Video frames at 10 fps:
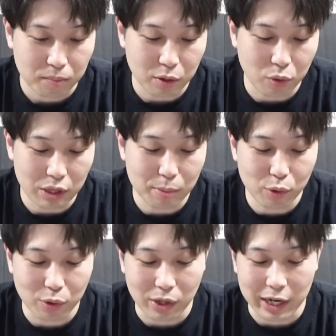まあ、これ
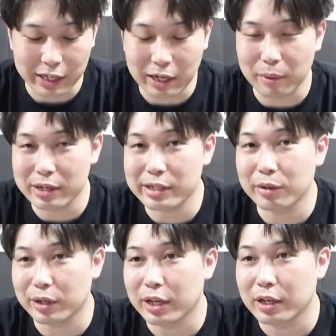も相変わらず
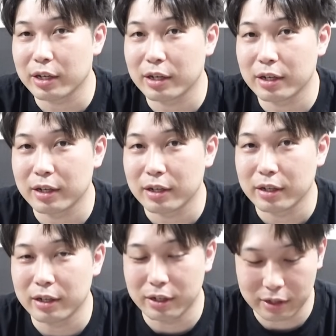だよね。相変わらずだ
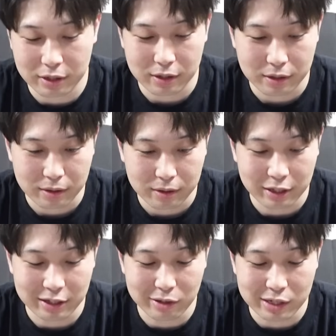ね。う
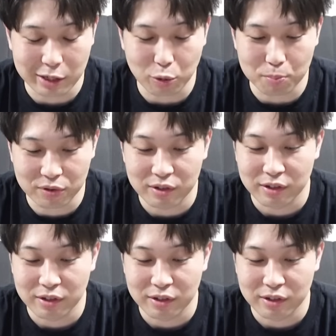ん、テセウス界トップ。